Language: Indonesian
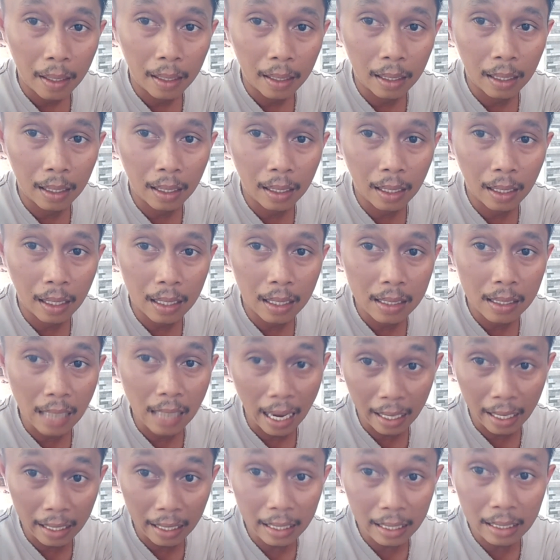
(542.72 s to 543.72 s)
e,
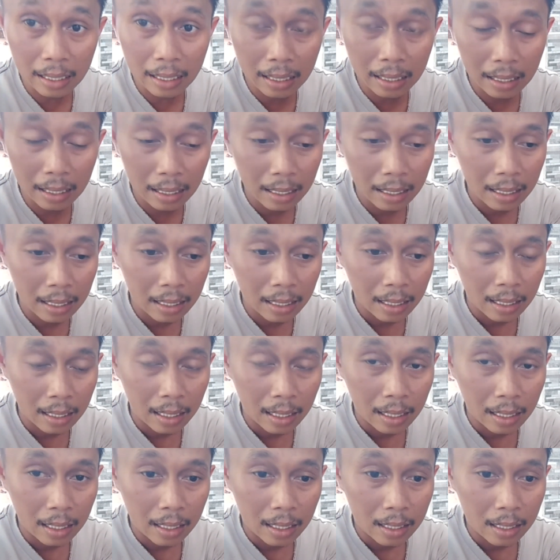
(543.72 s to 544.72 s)
sakit
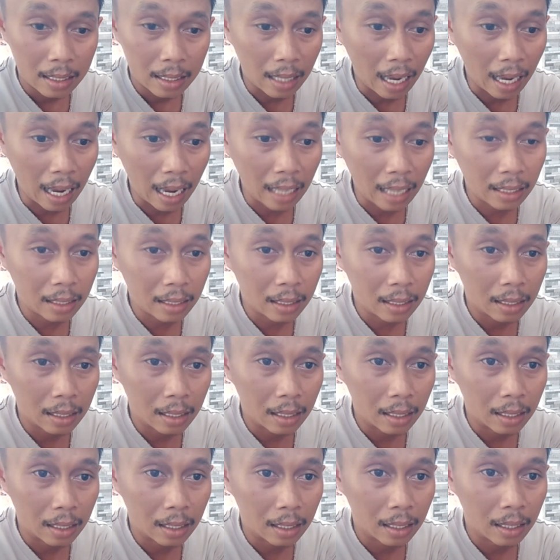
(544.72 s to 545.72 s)
saat
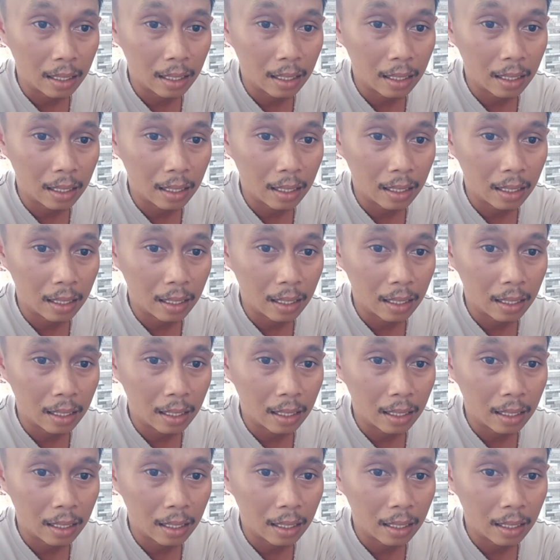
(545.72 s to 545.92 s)
e,